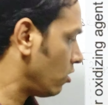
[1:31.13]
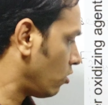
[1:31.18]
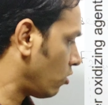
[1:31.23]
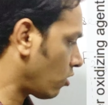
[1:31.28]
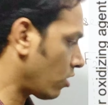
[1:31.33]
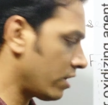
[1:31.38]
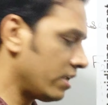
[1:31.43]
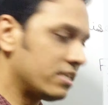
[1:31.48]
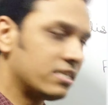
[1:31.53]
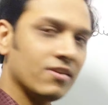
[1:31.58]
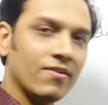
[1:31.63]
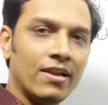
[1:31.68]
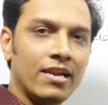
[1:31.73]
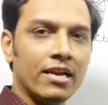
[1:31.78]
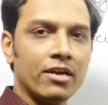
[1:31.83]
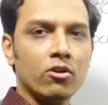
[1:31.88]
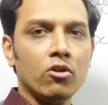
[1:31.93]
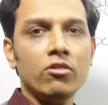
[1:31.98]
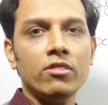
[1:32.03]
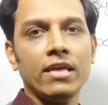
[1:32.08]
और नीचे वाले
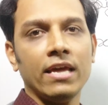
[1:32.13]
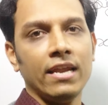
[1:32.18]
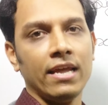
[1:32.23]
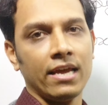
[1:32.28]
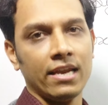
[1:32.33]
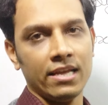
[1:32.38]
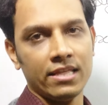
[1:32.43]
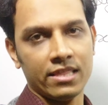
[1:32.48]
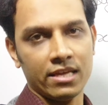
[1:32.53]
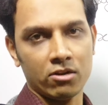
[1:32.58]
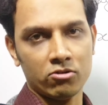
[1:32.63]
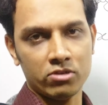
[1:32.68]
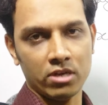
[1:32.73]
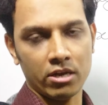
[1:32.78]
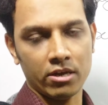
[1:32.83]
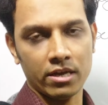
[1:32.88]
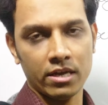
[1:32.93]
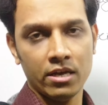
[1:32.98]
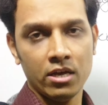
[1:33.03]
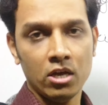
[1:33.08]
इलेक्ट्रॉन देने के लिए तैयार हो
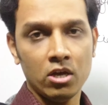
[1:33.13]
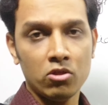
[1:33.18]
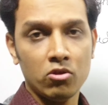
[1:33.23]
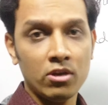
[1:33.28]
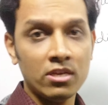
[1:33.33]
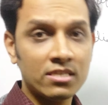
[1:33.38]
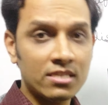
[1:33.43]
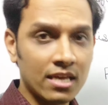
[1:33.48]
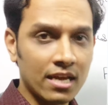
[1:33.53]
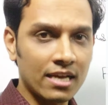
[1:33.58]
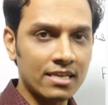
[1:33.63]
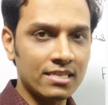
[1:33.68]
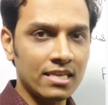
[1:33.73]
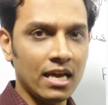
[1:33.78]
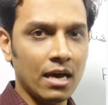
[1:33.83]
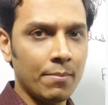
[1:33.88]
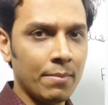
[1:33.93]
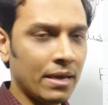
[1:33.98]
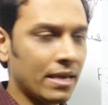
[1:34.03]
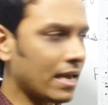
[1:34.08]
जाएंगे तो इस तरह से
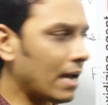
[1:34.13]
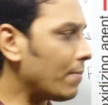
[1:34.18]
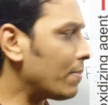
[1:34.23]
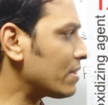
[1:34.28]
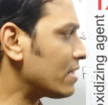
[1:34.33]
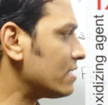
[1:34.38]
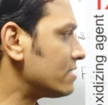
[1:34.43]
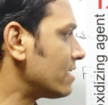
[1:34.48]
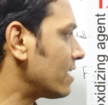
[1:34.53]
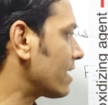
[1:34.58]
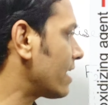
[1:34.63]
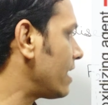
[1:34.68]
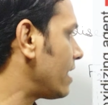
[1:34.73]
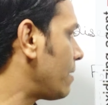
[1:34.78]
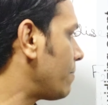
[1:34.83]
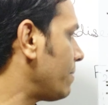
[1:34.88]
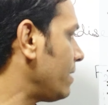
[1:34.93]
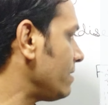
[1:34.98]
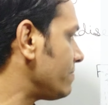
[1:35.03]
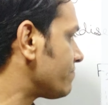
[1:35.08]
हमें क्या पता चल गया
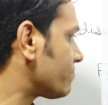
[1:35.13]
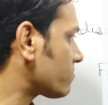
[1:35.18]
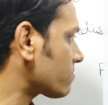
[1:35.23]
यहाँ पे